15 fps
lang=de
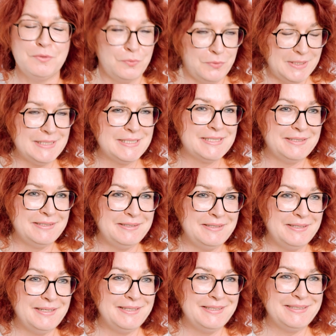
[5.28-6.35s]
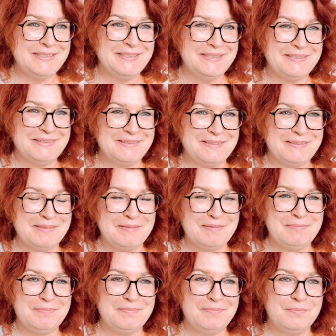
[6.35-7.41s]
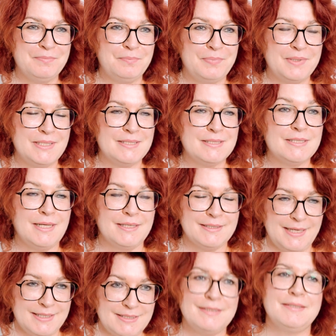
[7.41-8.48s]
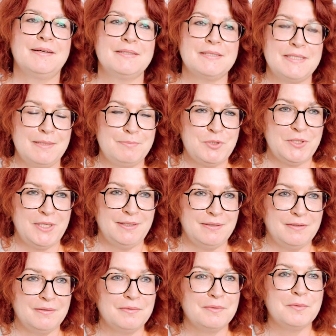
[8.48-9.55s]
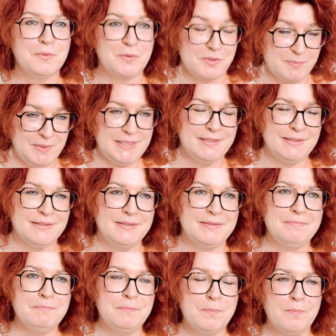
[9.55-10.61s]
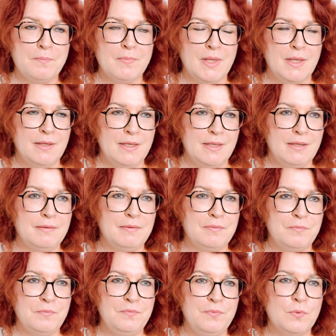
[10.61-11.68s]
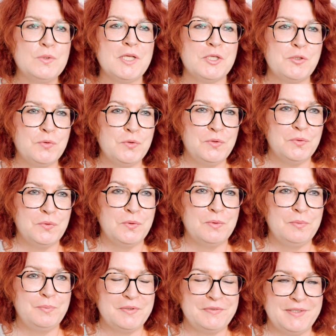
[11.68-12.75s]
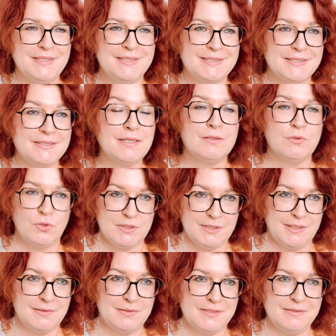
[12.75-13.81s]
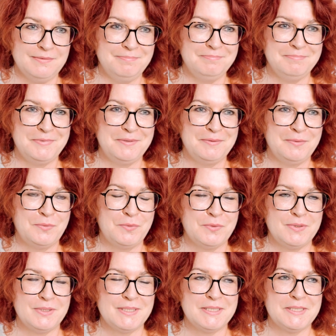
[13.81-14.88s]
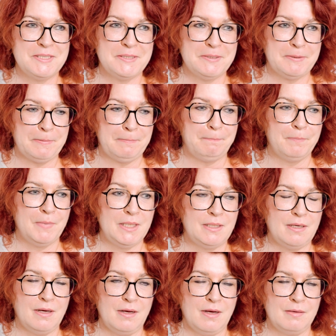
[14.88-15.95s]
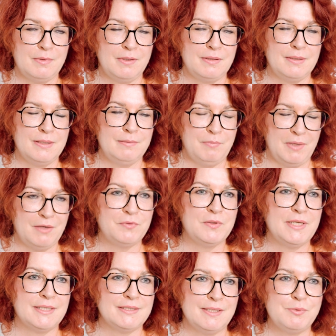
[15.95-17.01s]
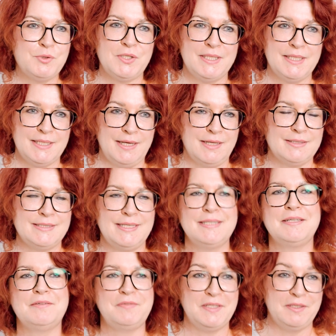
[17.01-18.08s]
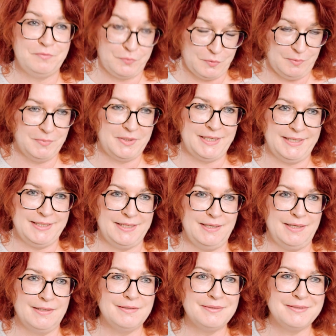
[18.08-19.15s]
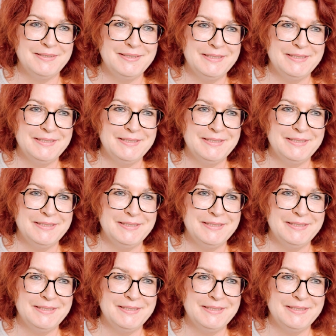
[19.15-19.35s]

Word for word: Kurz. Ich ähm, bin seit 30 Jahren selbstständige Kosmetikerin. Äh, unser Studio befindet sich in Nordhausen und ähm, ich habe im Laufe der Selbstständigkeit sehr, sehr viele Firmen kennengelernt,